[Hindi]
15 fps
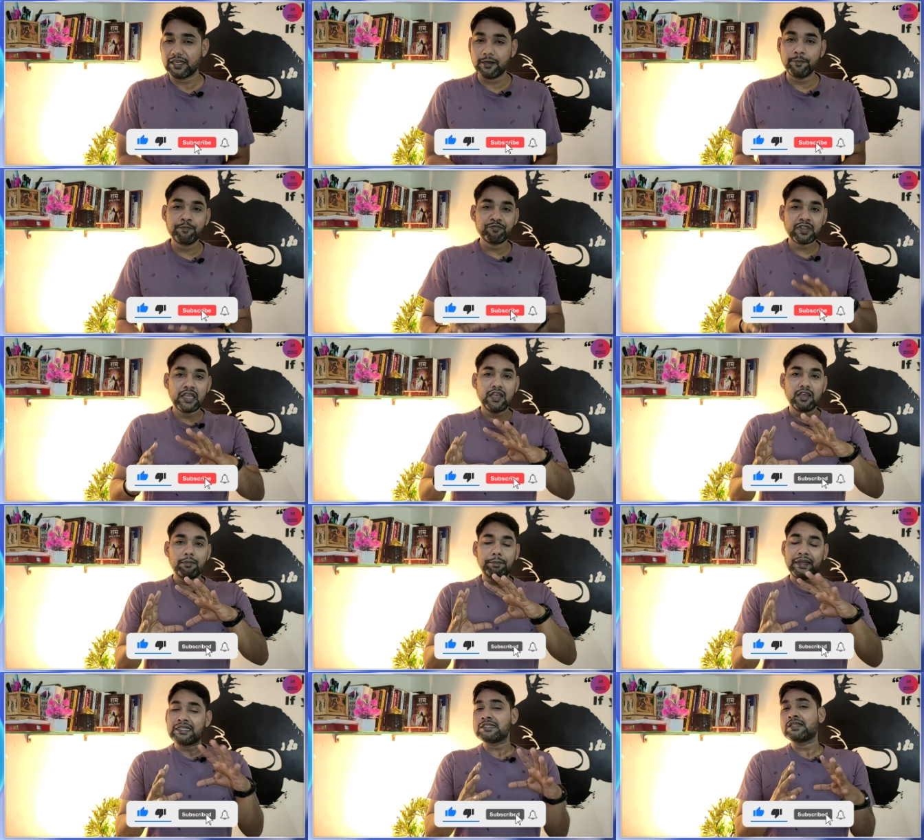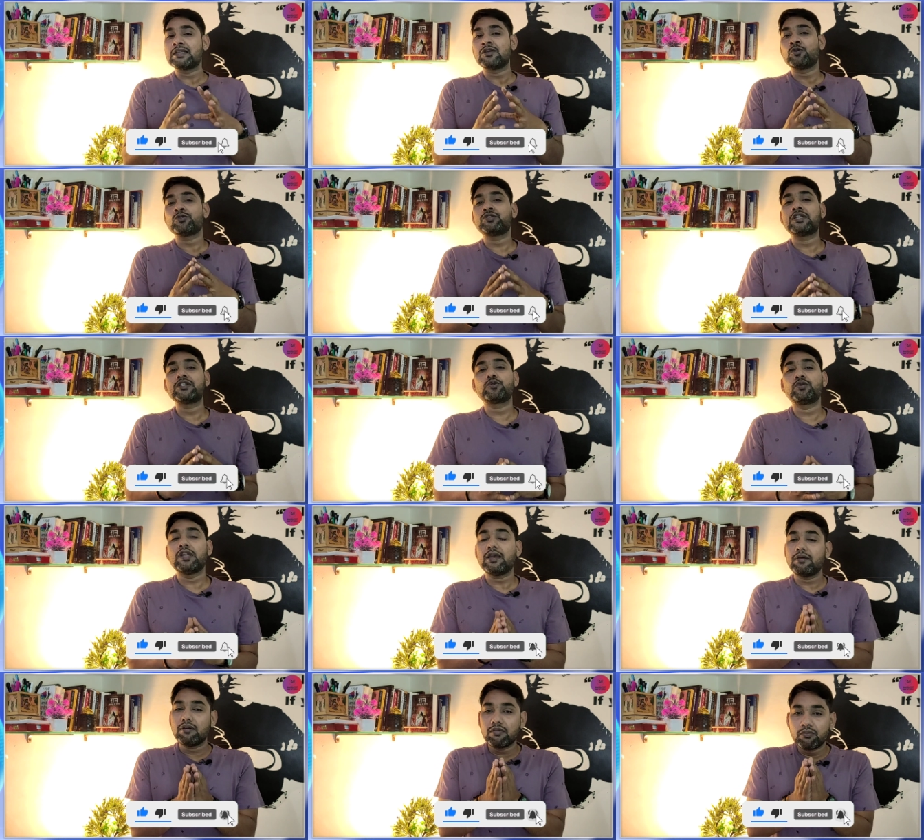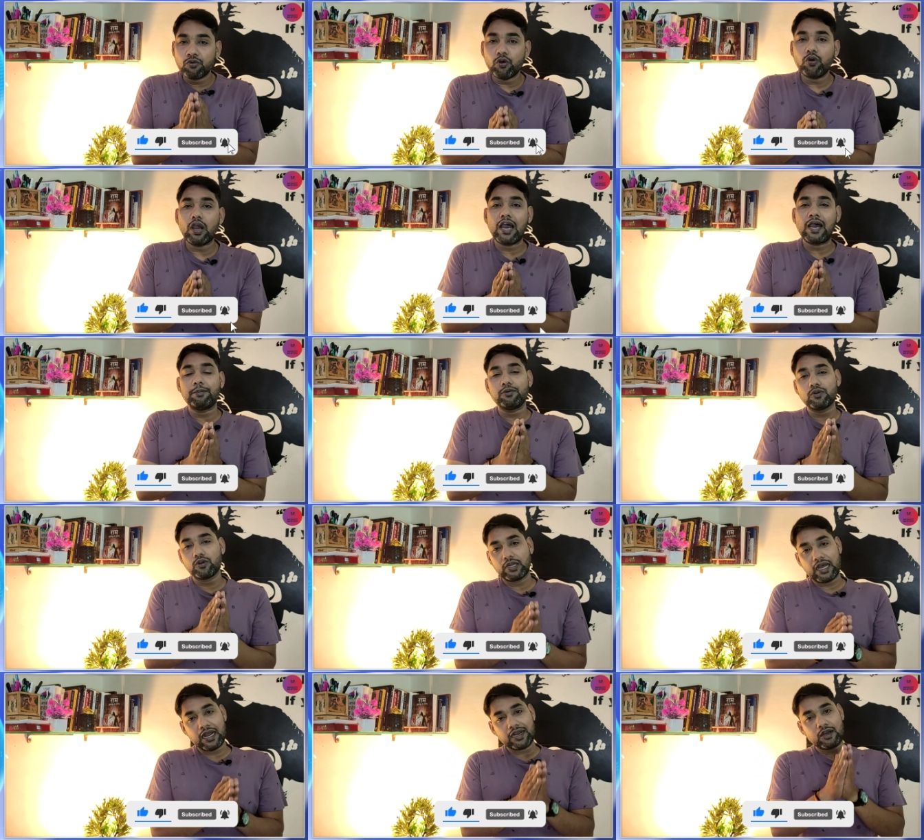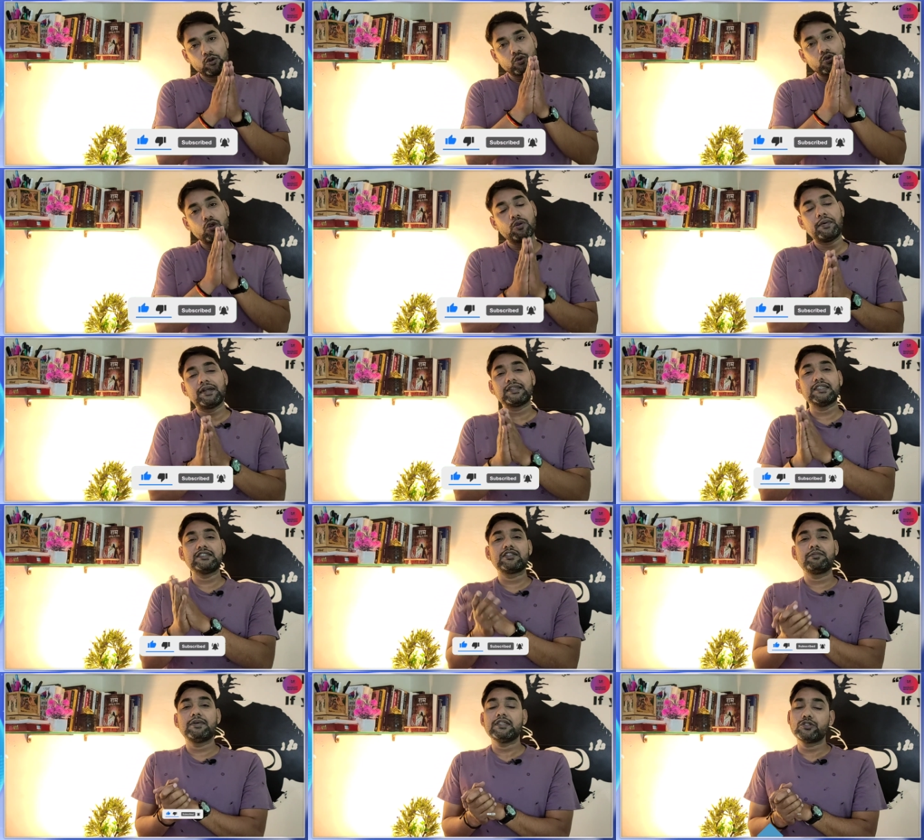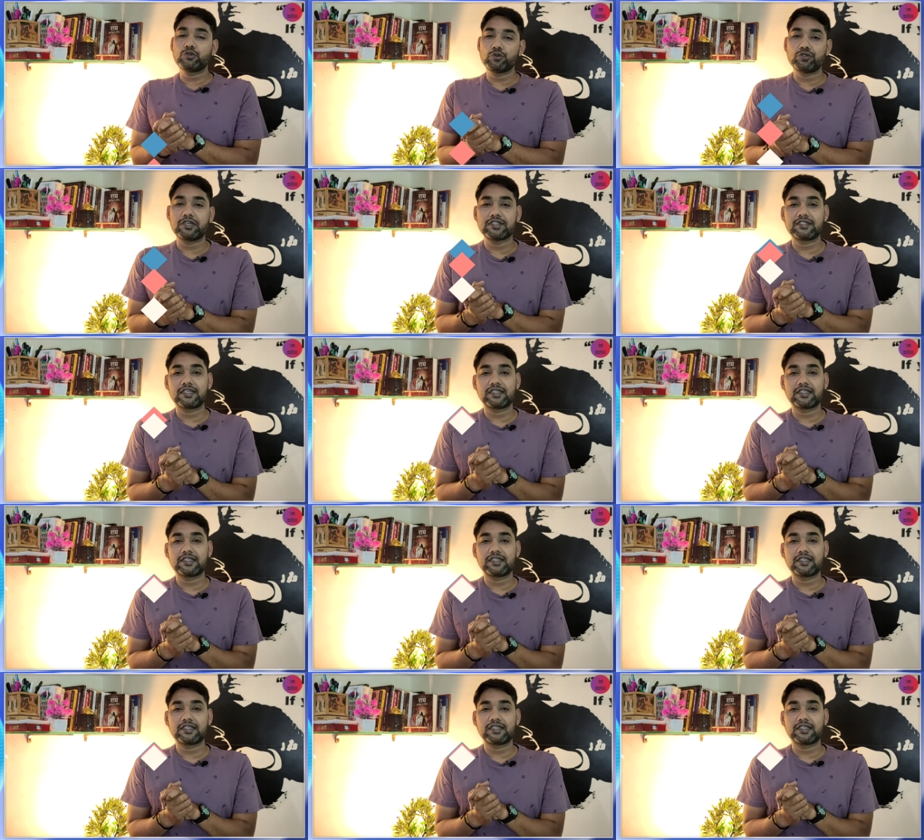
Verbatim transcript: पड़ेगा पेंशन कौन सा चुनना है वो आप अकाउंट खुलवाते समय चूज कर